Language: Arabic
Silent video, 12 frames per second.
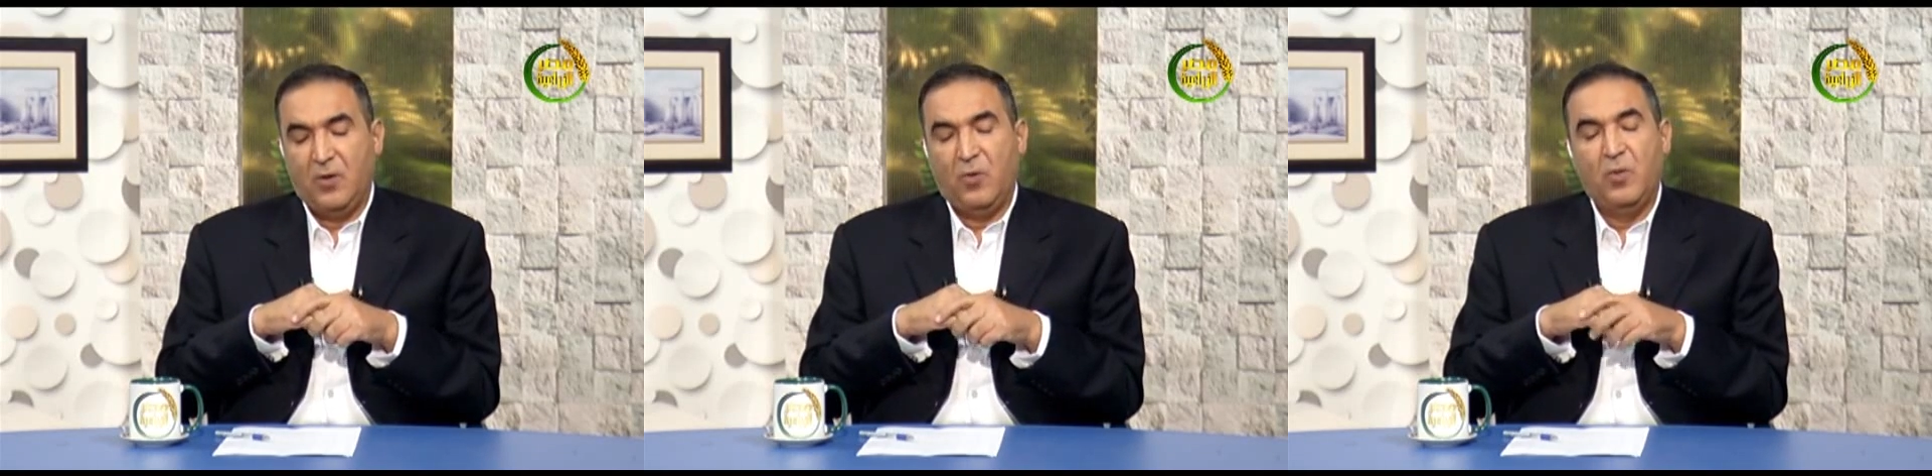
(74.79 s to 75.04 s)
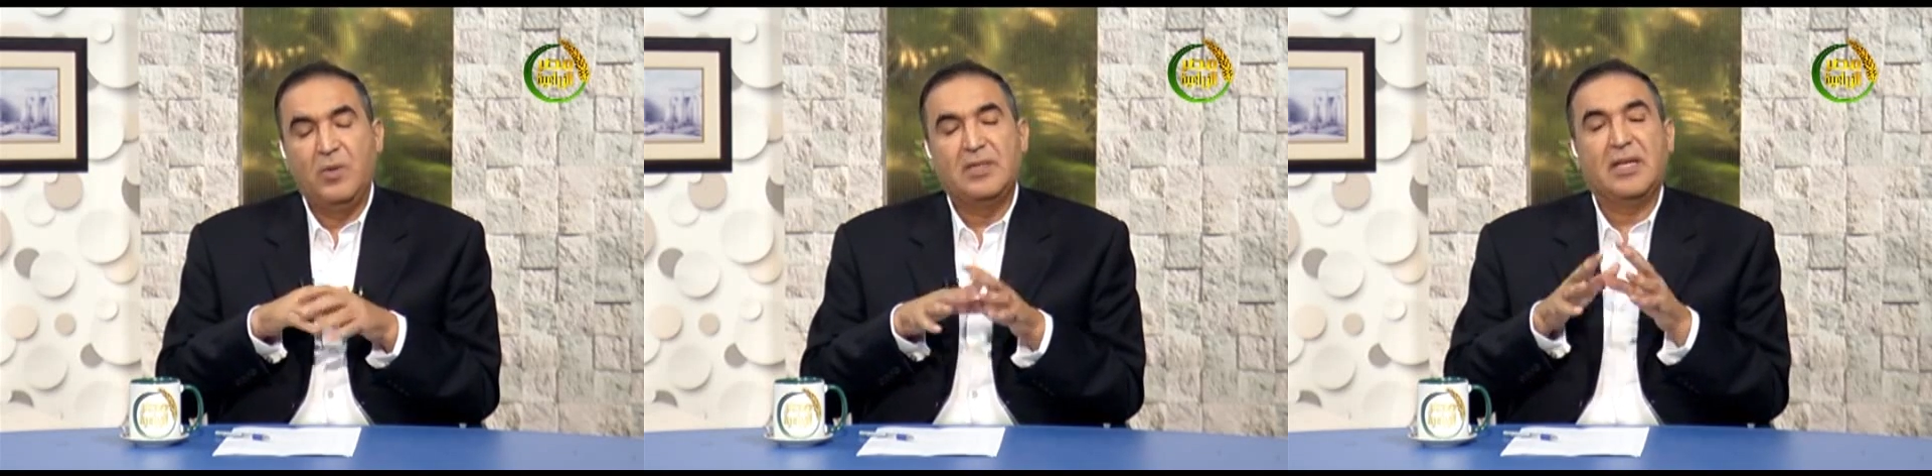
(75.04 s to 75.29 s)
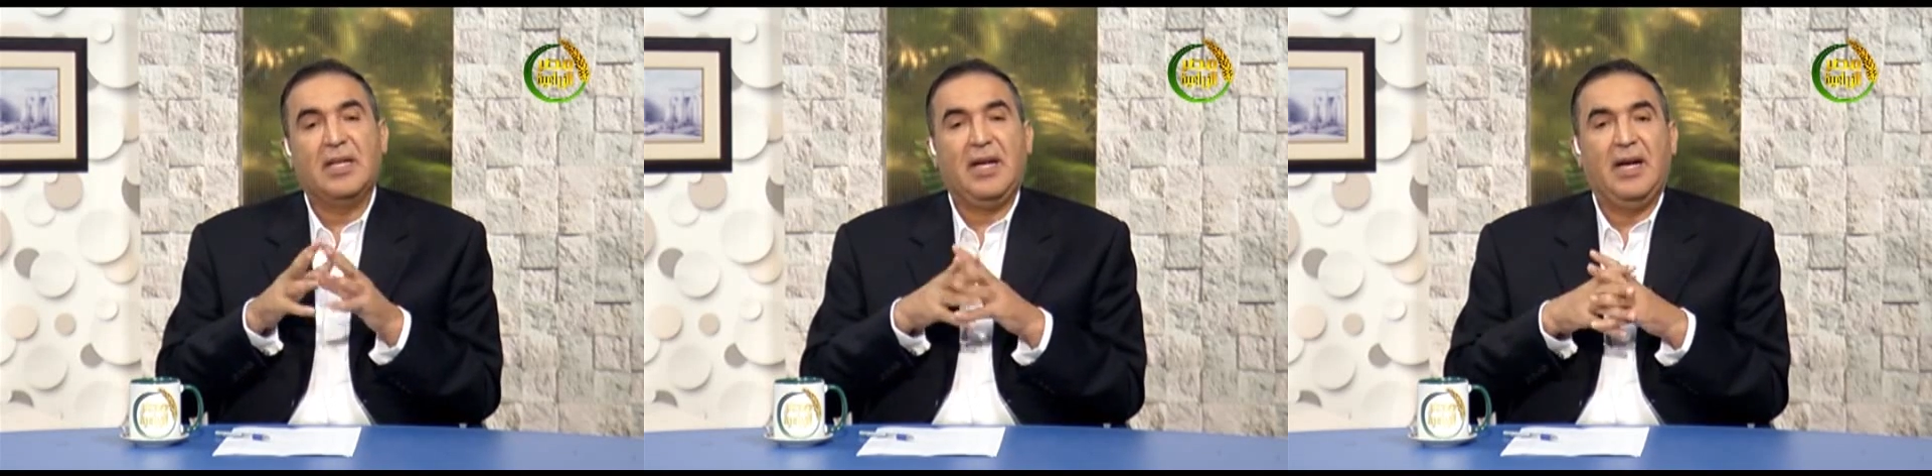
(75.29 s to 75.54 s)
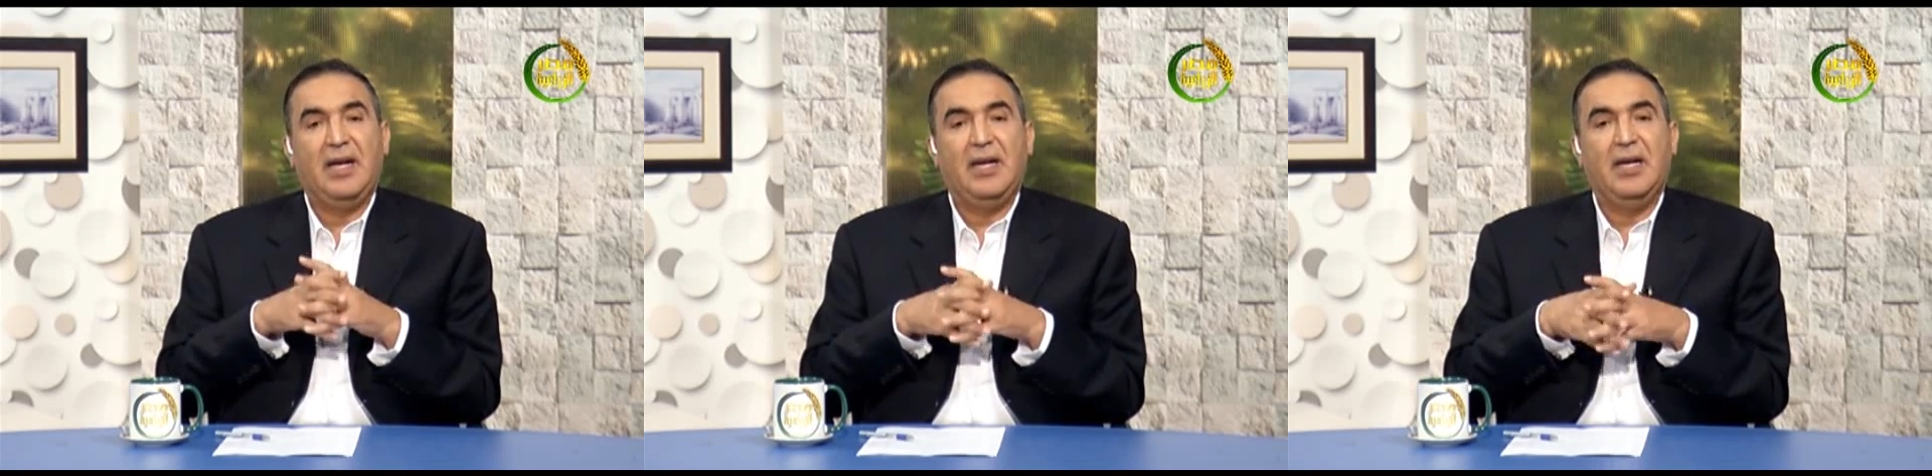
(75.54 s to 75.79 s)
وبالذات
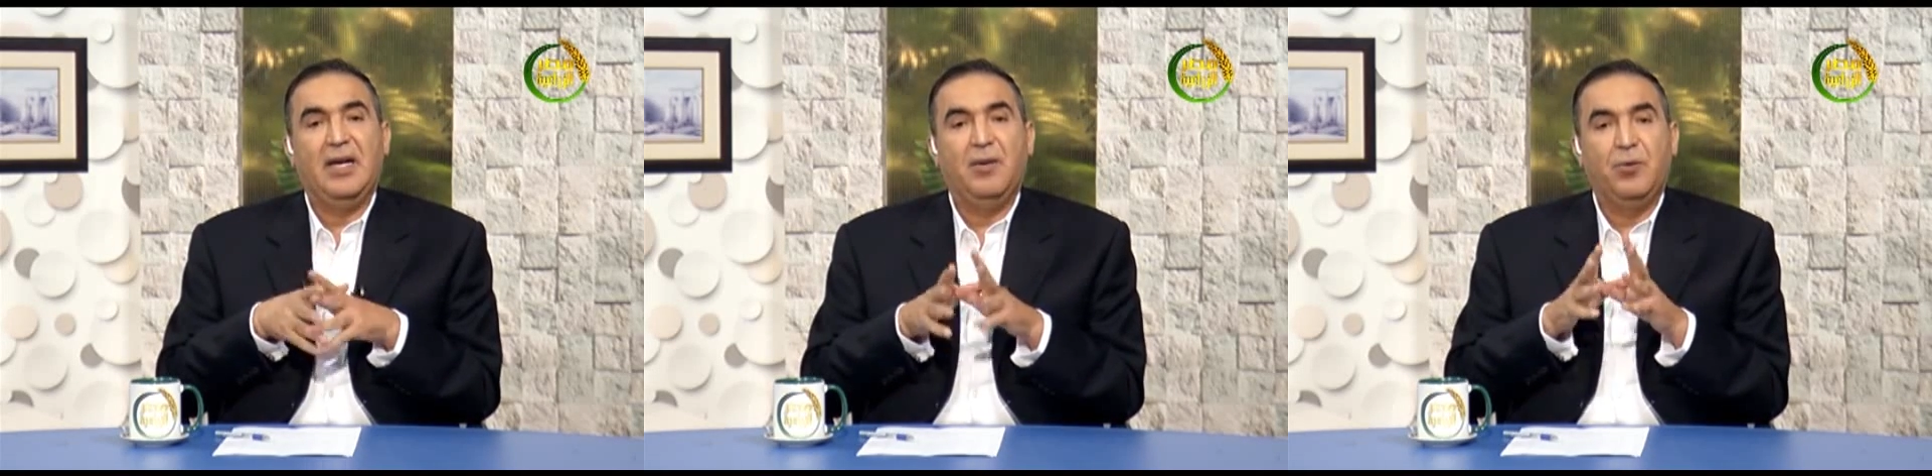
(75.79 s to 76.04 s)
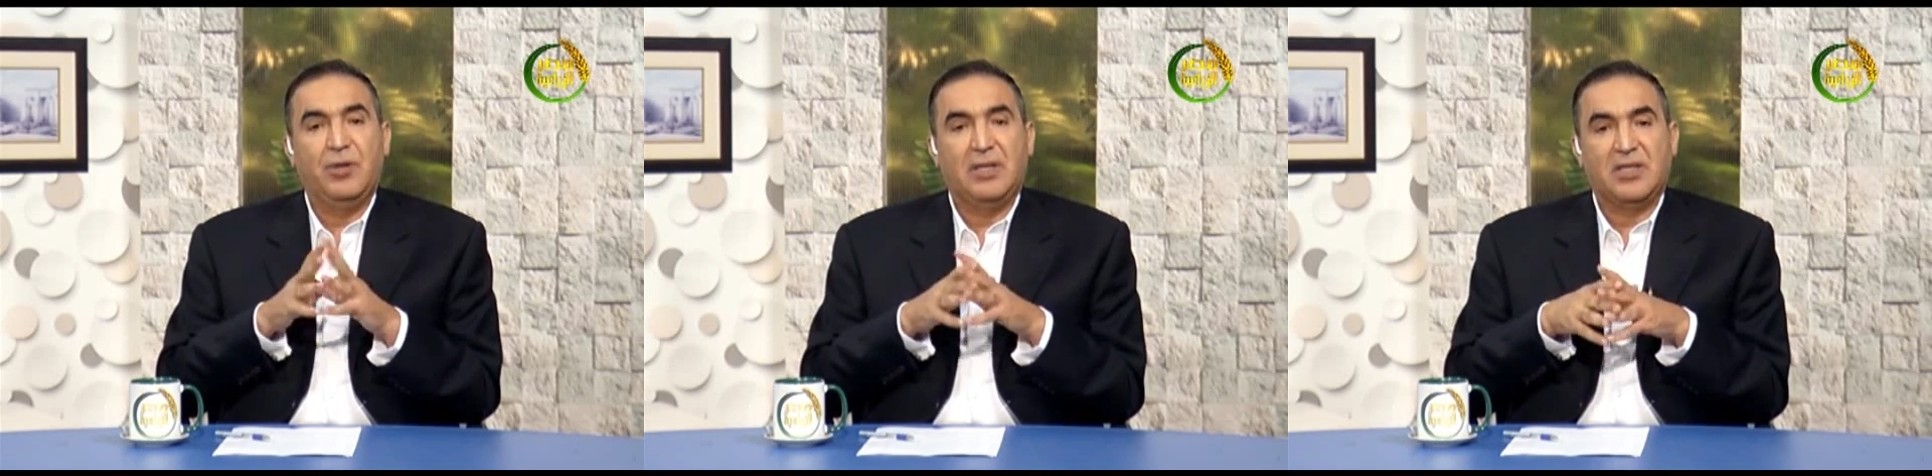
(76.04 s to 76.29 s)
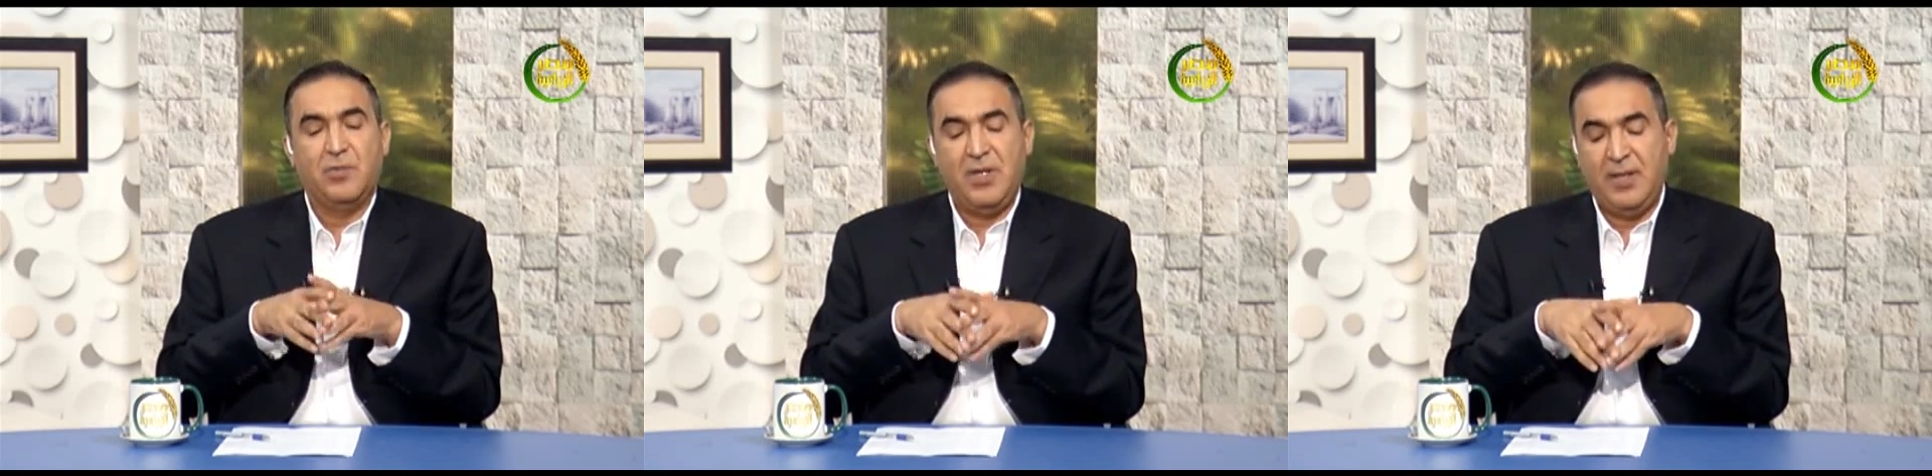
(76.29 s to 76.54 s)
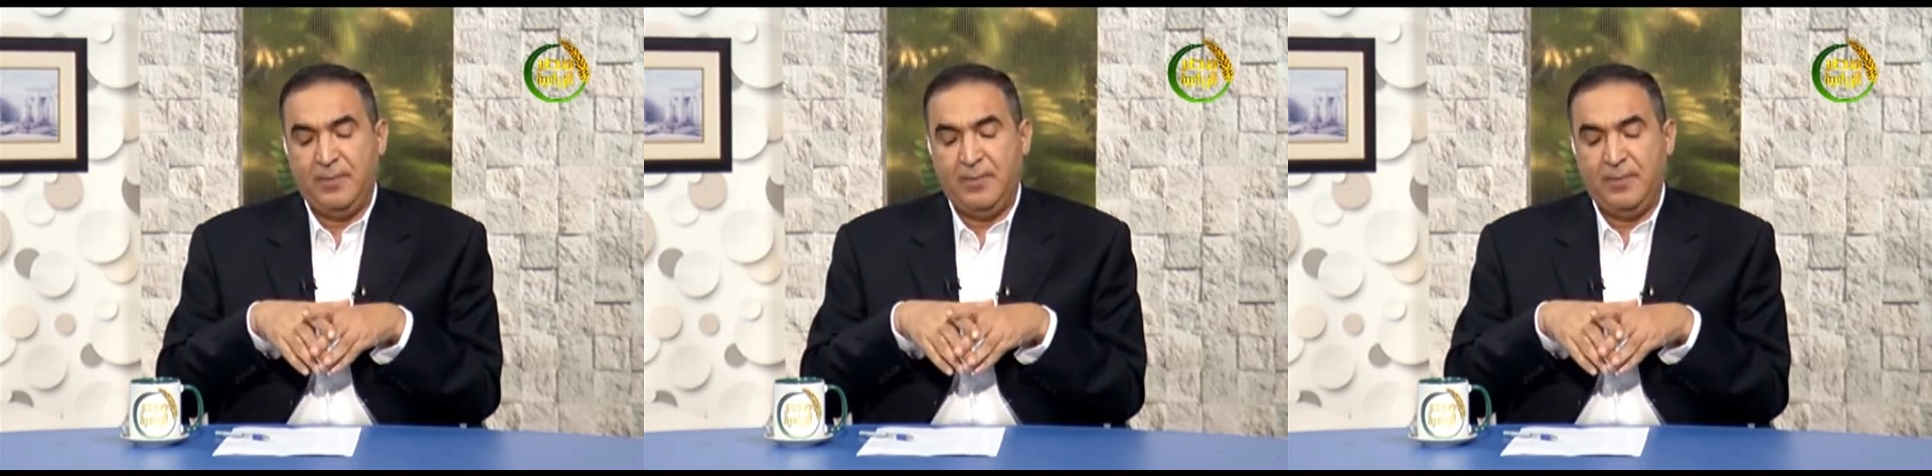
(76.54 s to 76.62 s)
الحلاب والتسمين